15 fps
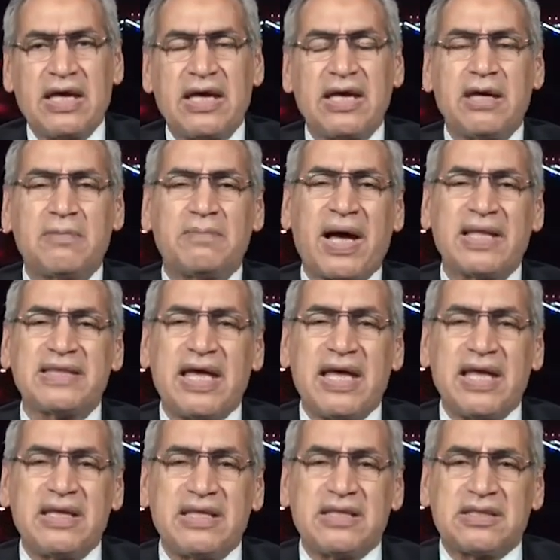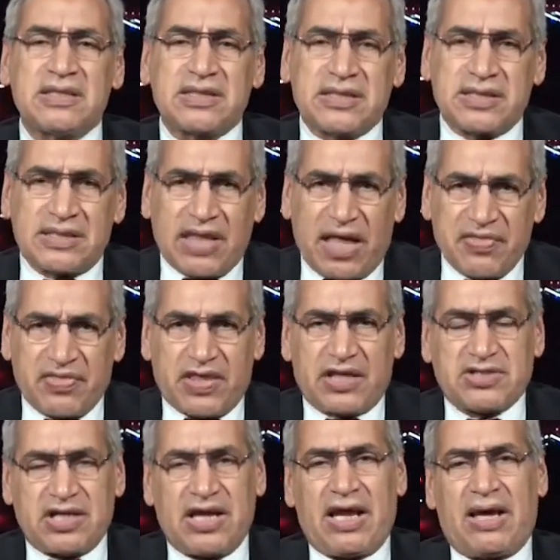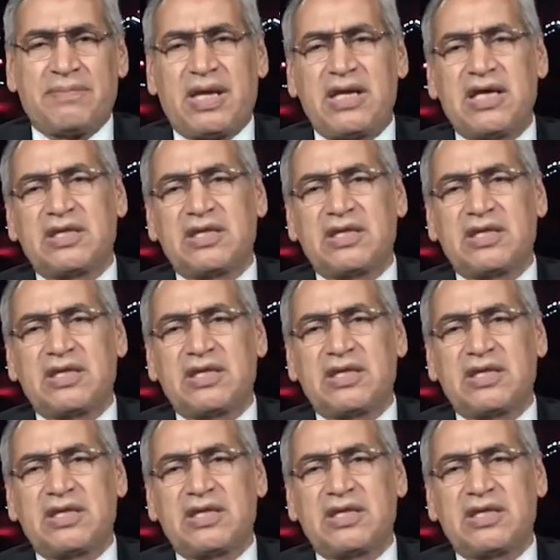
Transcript: بعد ان تنضج العملية